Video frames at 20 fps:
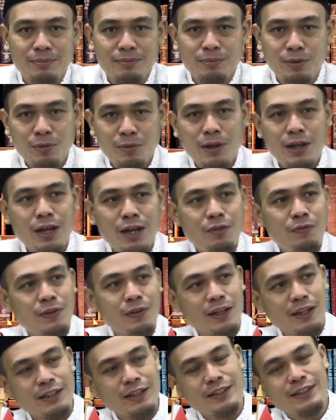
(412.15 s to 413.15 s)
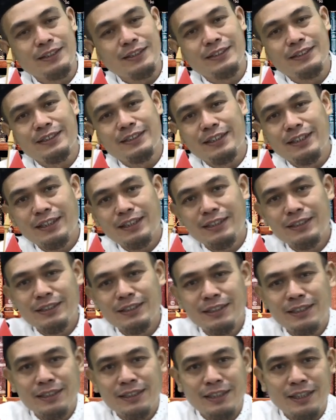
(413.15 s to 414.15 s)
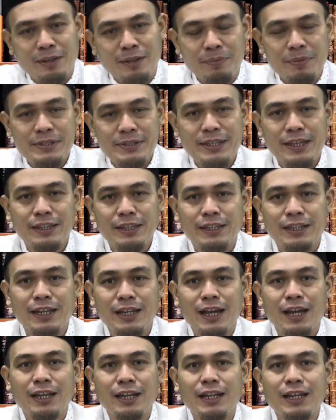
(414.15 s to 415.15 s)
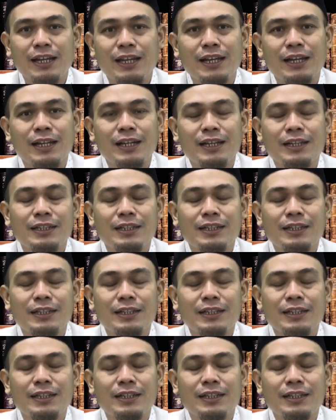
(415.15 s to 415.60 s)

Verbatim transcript: berwakaf lah Ya. Tapi saya tidak ada,